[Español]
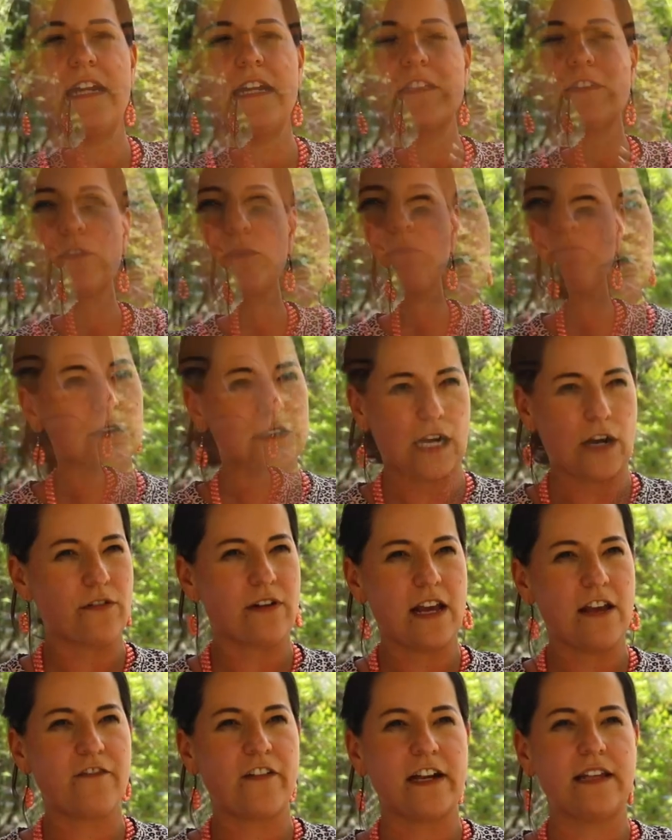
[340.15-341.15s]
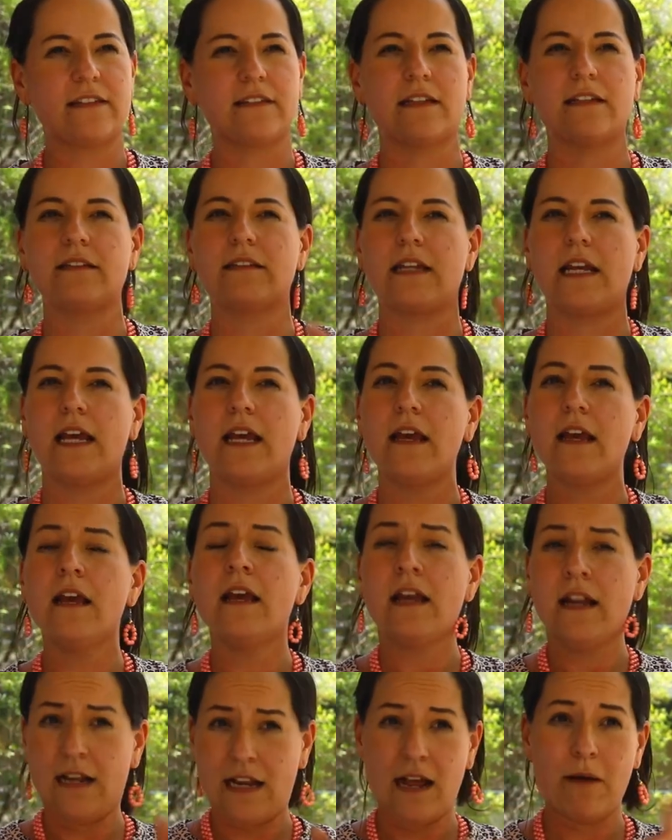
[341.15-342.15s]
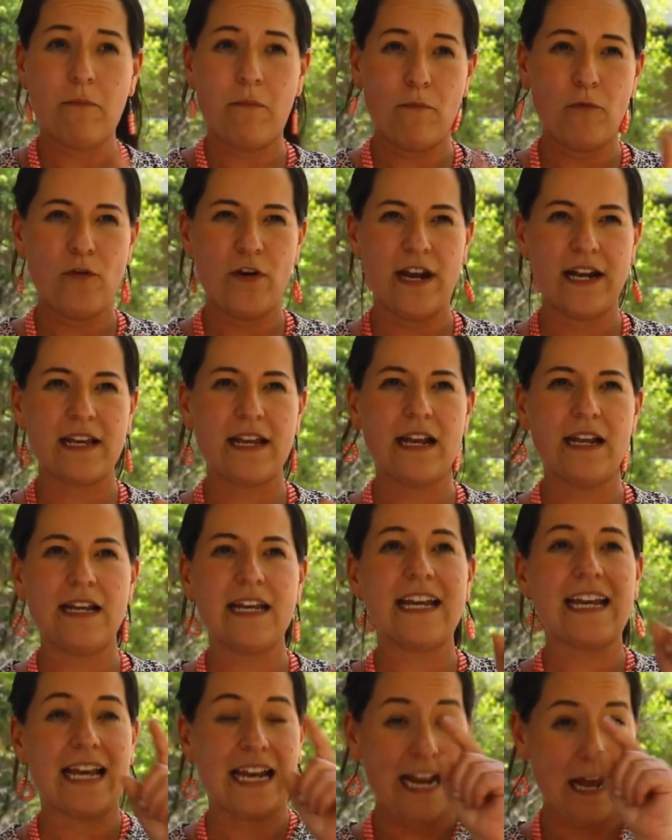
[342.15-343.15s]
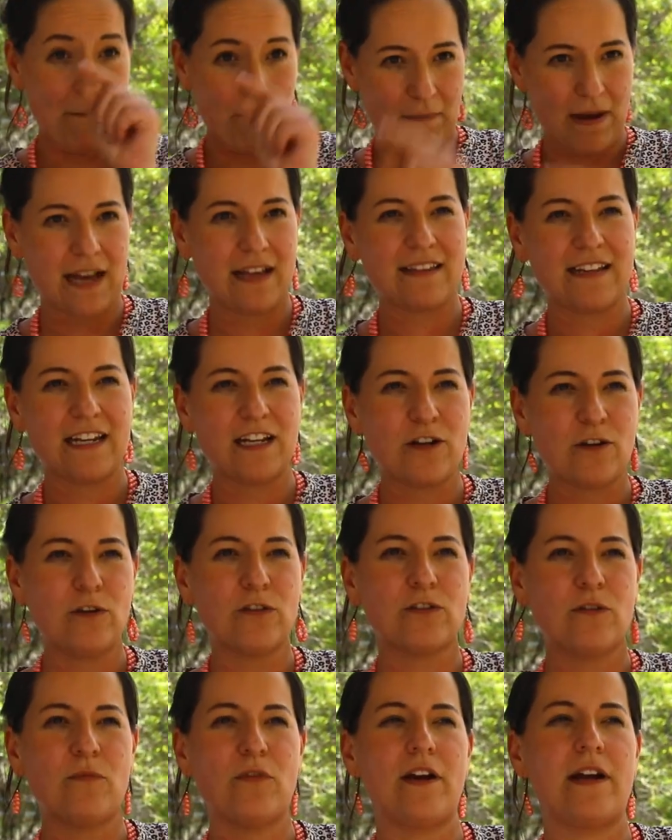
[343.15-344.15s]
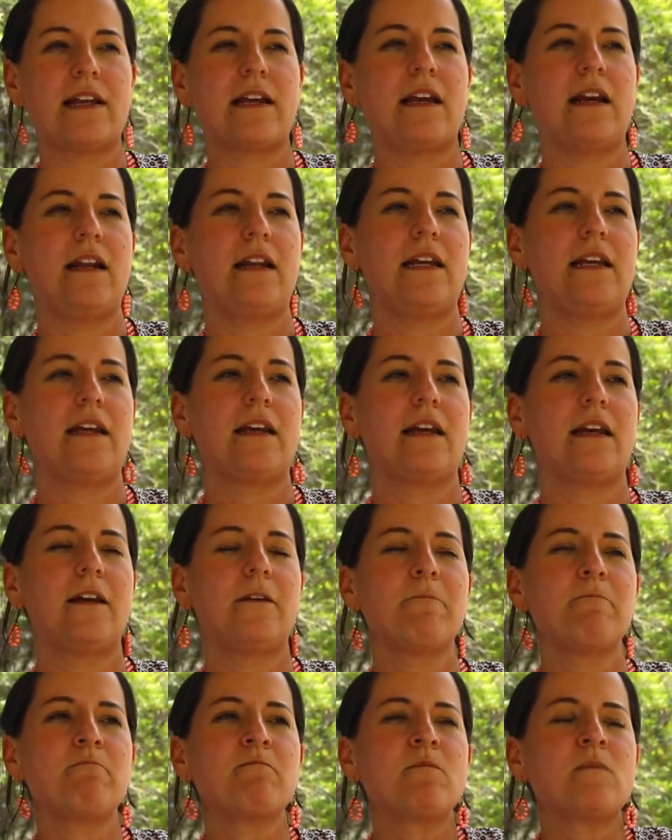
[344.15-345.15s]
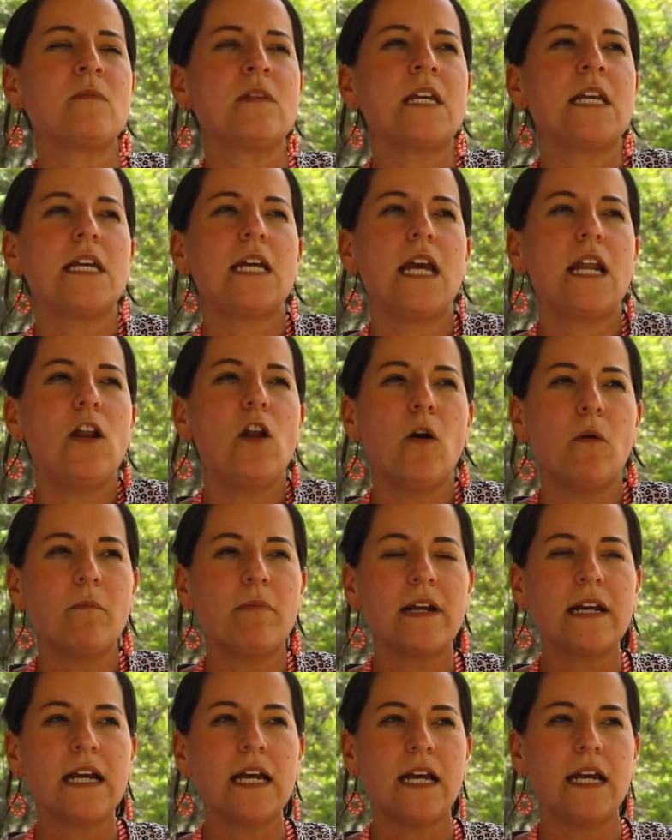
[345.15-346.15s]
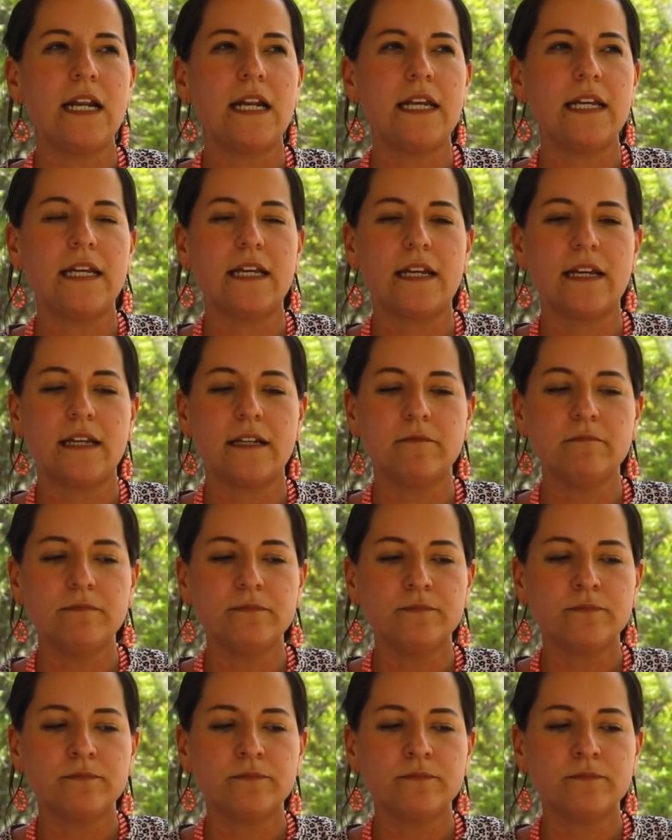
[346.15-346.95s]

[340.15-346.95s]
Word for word: Si vamos a encontrar una diferencia entre la mujer que delinque, la madre incluso mujer que delinque, y el hombre que delinque,